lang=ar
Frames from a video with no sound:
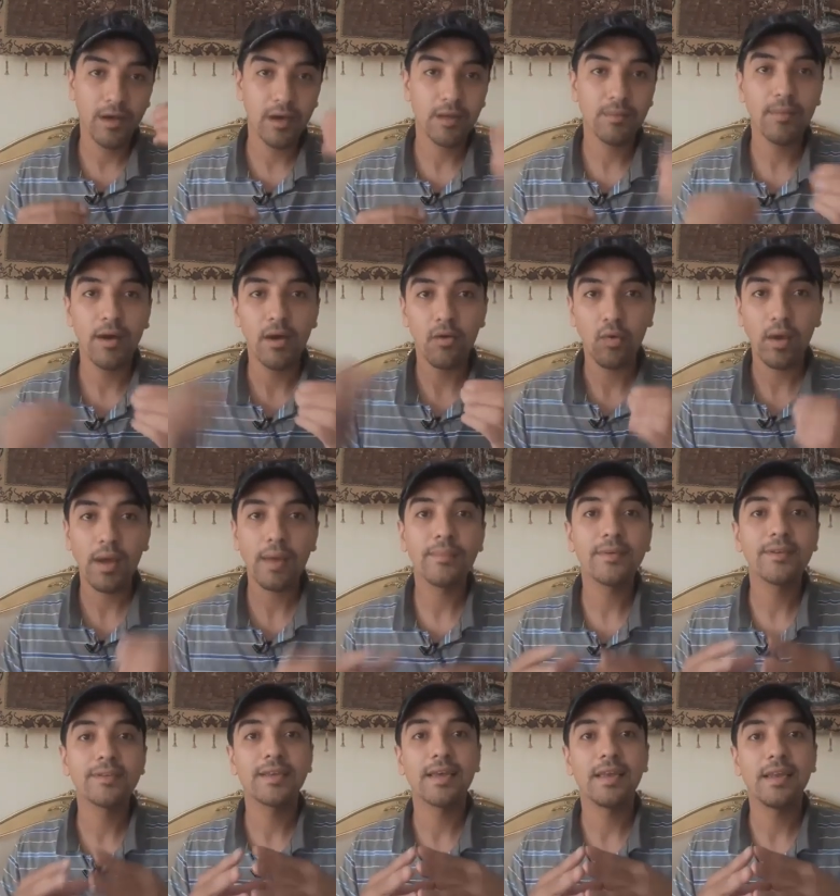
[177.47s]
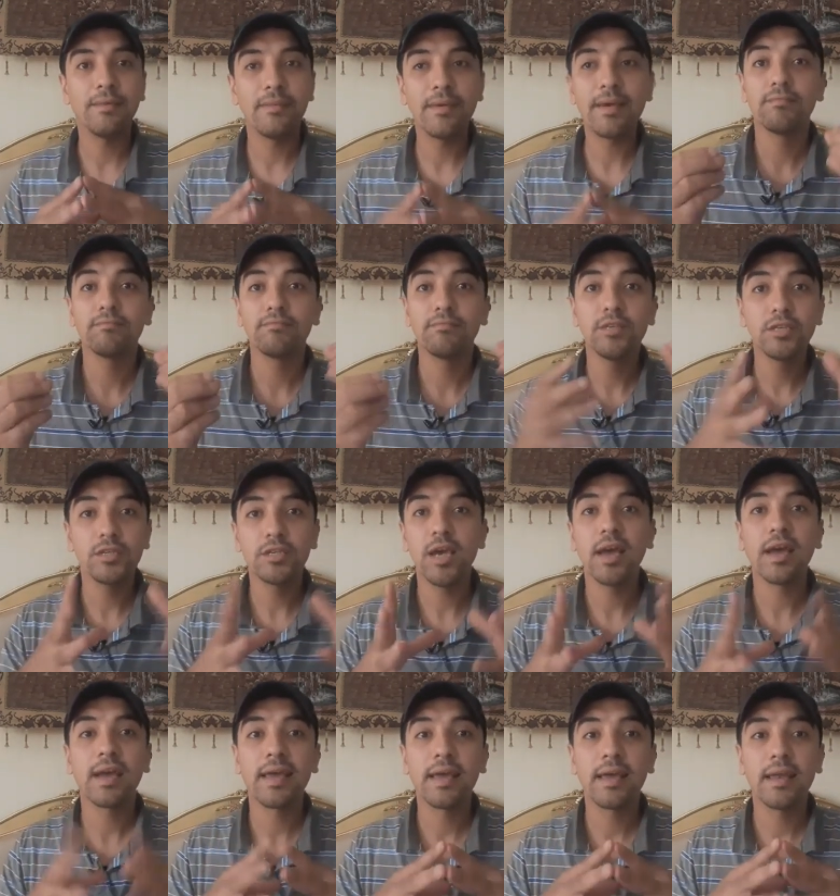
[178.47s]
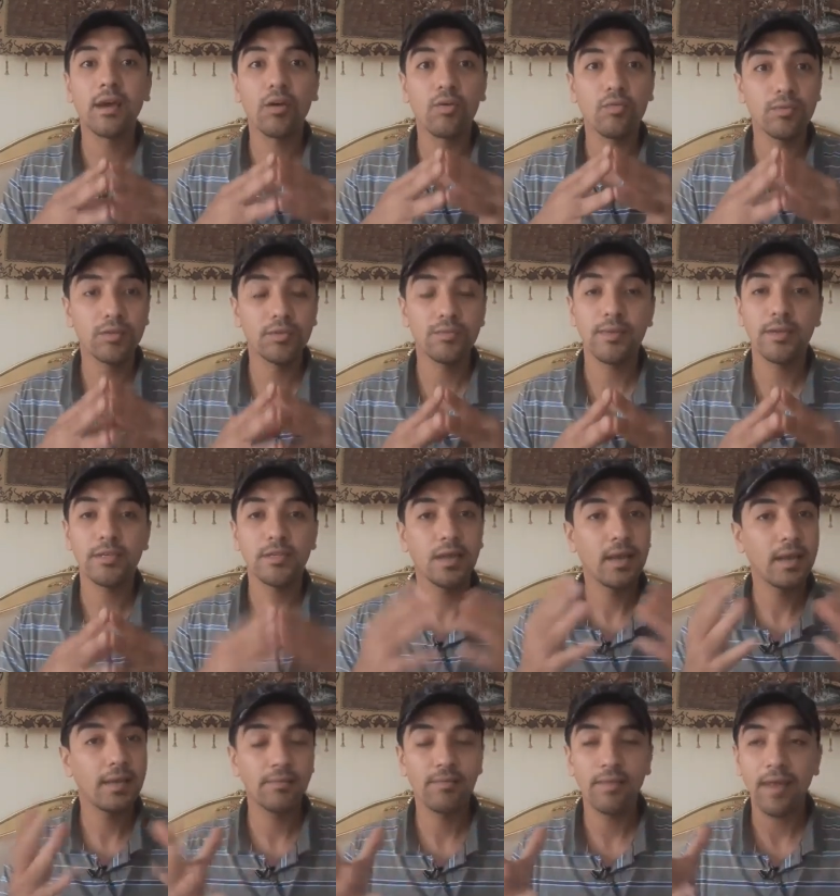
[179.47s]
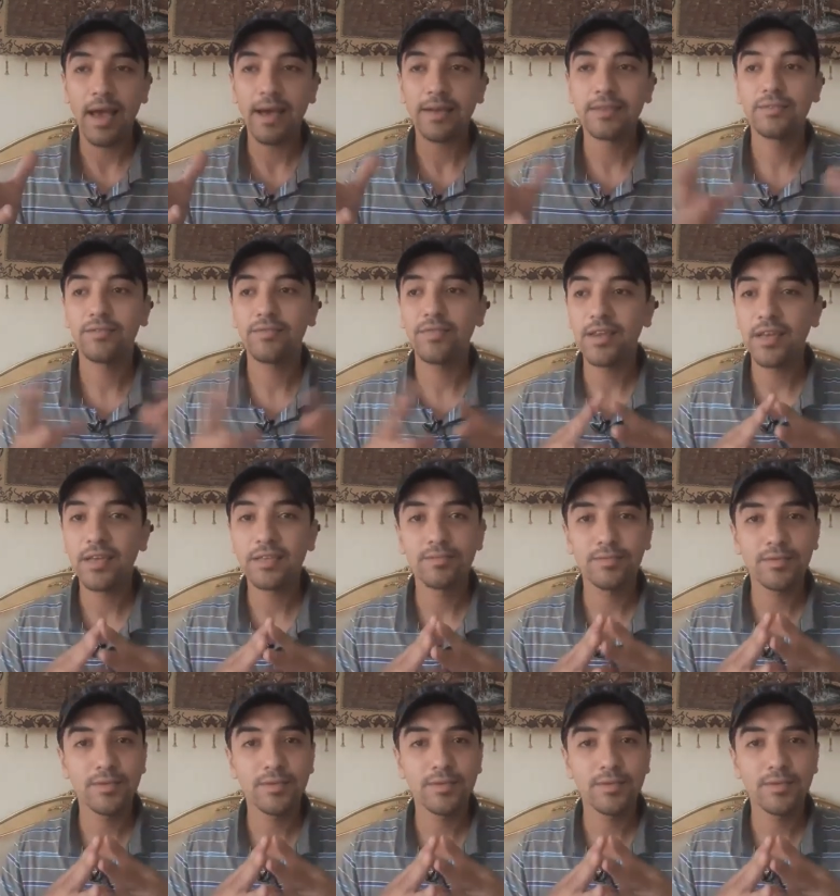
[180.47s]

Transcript: اربع وخمس كلمات مش شغاله ومش ماشيه لا بالعكس في ناس